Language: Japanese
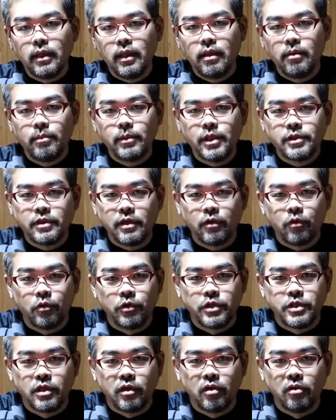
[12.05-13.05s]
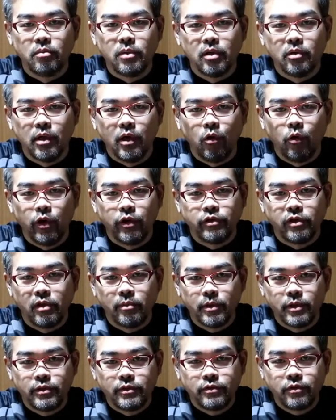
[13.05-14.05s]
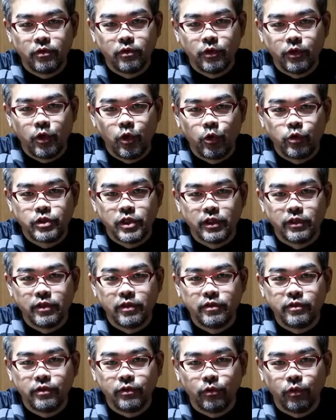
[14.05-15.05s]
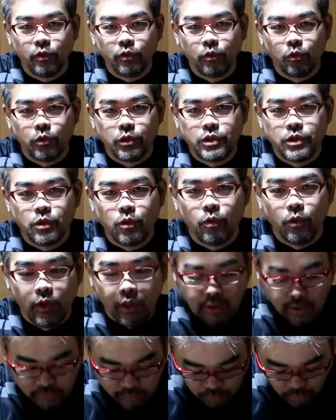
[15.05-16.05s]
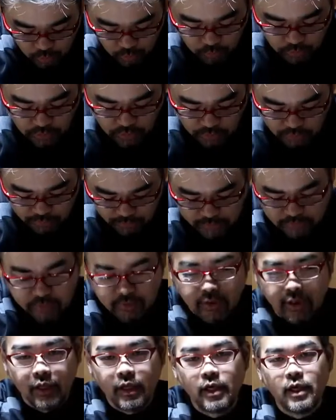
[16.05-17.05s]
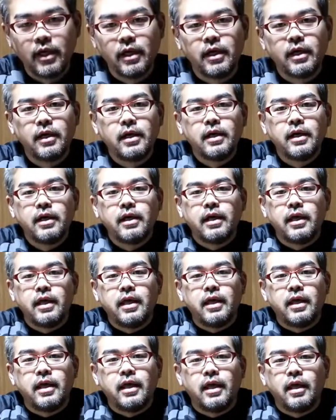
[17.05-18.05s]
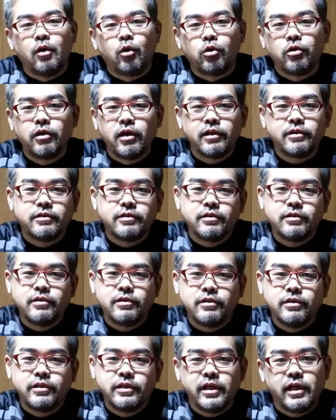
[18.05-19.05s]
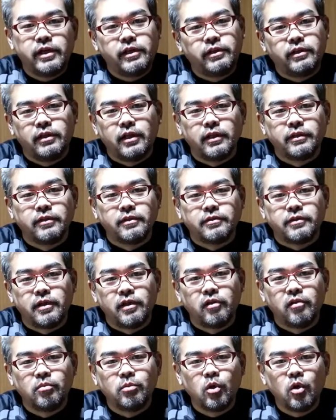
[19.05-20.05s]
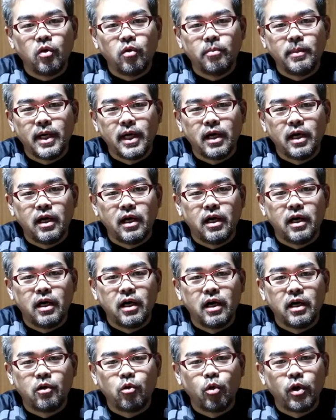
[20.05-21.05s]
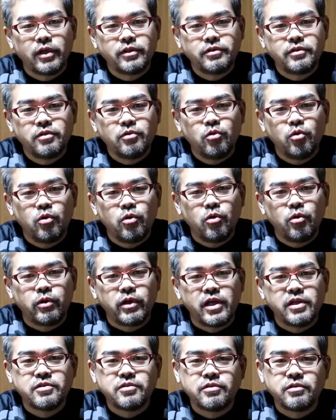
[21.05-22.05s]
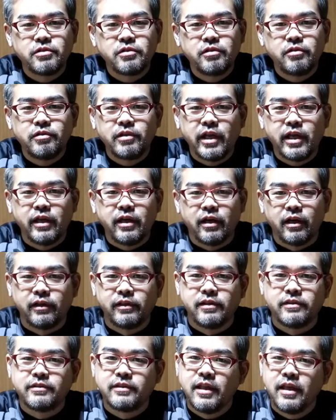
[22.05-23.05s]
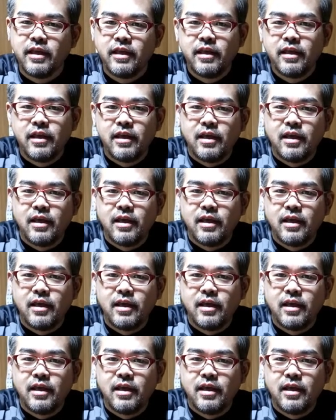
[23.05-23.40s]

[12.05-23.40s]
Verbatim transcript: え皆さんこんにちはこんばんはおはようございます創作力チャンネル動画のご視聴ありがとうございます、えー、6月に入ったんですけれどもまあ5月の下旬くらいからですね